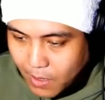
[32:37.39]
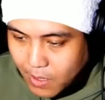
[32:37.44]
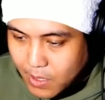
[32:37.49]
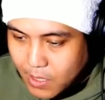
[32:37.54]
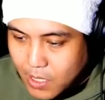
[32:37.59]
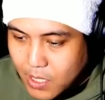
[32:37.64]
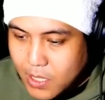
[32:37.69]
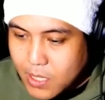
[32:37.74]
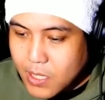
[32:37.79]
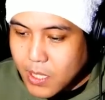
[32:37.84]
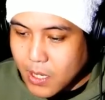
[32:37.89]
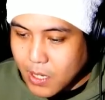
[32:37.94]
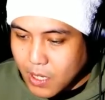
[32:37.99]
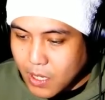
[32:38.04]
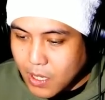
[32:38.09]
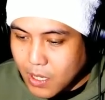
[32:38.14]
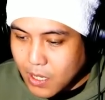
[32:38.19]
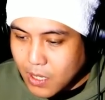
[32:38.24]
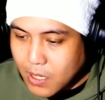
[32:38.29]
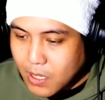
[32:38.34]
行った
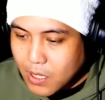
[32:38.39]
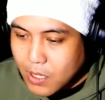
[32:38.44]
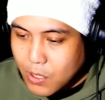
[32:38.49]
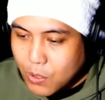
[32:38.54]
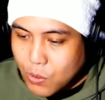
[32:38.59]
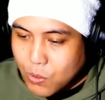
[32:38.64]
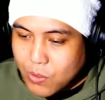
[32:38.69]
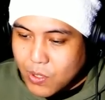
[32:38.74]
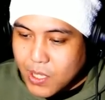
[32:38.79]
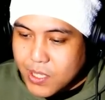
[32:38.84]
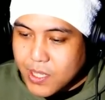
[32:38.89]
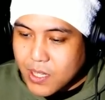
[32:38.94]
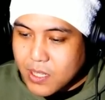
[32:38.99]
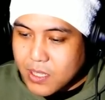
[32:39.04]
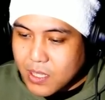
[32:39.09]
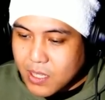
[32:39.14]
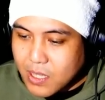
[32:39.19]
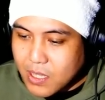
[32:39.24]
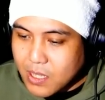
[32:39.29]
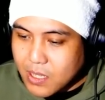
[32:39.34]
らこの辺り
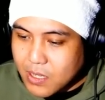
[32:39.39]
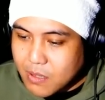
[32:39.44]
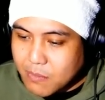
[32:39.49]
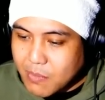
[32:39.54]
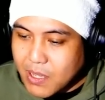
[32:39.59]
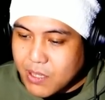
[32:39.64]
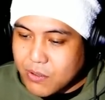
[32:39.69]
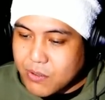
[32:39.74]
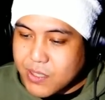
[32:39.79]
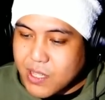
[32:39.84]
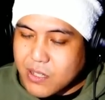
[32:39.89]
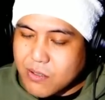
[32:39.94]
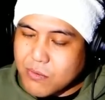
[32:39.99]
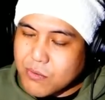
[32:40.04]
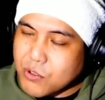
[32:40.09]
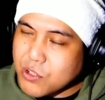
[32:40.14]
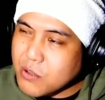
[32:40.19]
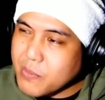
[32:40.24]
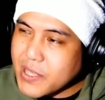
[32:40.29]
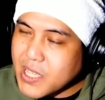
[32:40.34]
で言ったらその
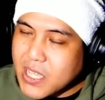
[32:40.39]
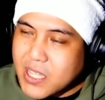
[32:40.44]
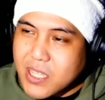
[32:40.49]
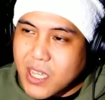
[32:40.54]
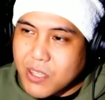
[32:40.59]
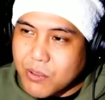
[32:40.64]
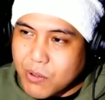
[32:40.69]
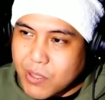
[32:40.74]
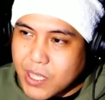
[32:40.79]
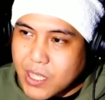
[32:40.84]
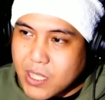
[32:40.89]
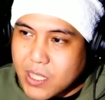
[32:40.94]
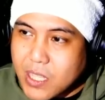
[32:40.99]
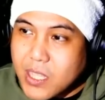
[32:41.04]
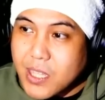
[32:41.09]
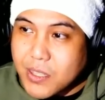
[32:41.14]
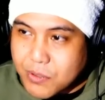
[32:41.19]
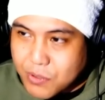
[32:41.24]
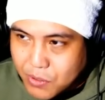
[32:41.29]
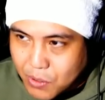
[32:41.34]
車何台とかで行ってた
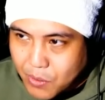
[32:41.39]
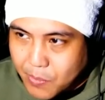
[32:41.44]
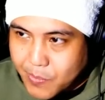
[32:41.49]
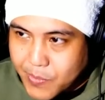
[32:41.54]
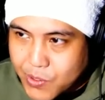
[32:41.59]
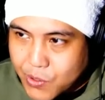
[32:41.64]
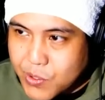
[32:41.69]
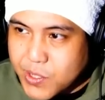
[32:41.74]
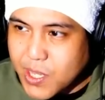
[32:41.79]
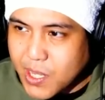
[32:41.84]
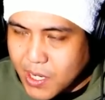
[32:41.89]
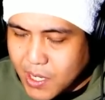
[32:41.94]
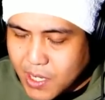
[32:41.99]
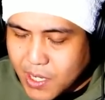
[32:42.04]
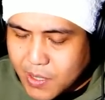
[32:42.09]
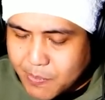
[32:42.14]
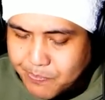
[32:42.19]
んですよ。そしたら